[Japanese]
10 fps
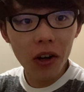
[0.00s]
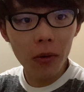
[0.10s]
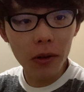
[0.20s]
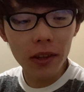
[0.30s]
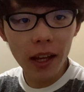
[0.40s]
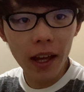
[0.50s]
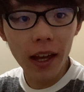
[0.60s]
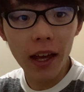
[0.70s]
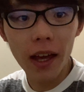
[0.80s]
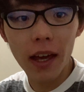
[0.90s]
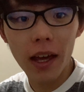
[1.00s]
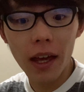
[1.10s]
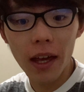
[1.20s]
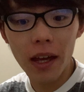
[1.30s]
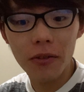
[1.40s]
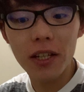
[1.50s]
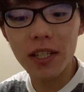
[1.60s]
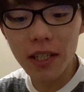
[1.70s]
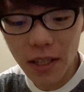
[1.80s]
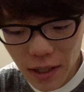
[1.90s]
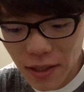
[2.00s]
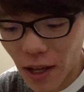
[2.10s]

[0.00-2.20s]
思って、えー、嬉しいです。